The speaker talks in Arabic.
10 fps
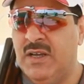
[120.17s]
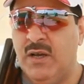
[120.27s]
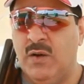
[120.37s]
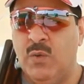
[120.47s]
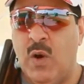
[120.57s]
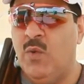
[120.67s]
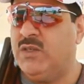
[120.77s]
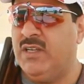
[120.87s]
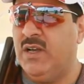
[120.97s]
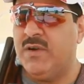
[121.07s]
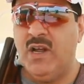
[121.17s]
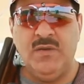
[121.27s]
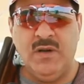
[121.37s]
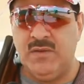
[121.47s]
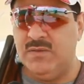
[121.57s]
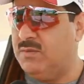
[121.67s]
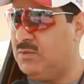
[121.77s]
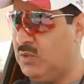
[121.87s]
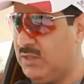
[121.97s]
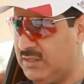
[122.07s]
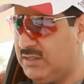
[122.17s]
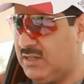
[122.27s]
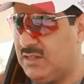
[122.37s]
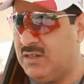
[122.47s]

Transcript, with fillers: واول شيء مرحبا بكم في بطوله قطر